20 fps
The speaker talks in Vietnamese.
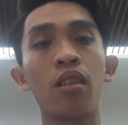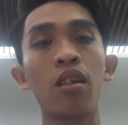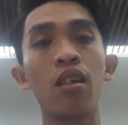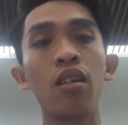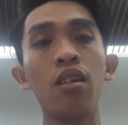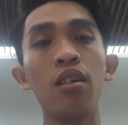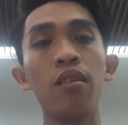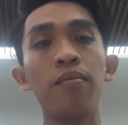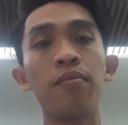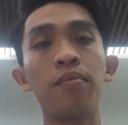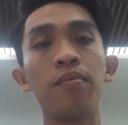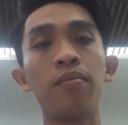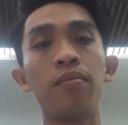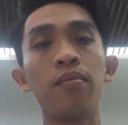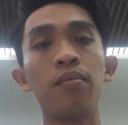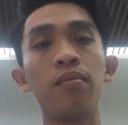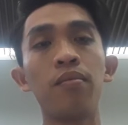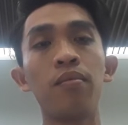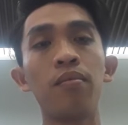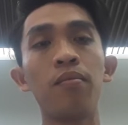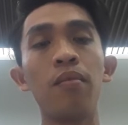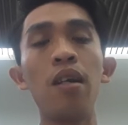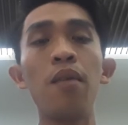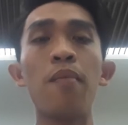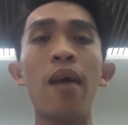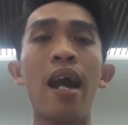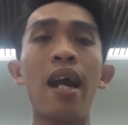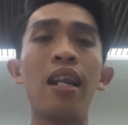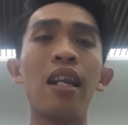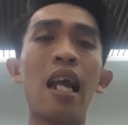đó. Mấy
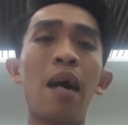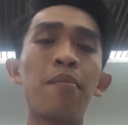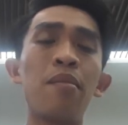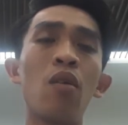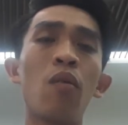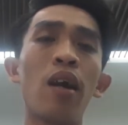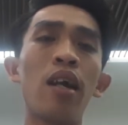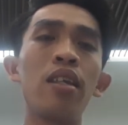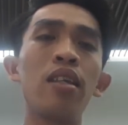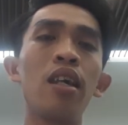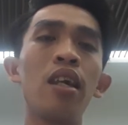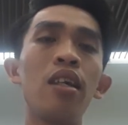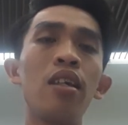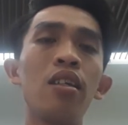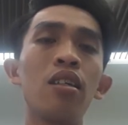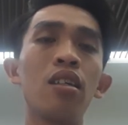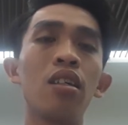bạn làm như vậy chi,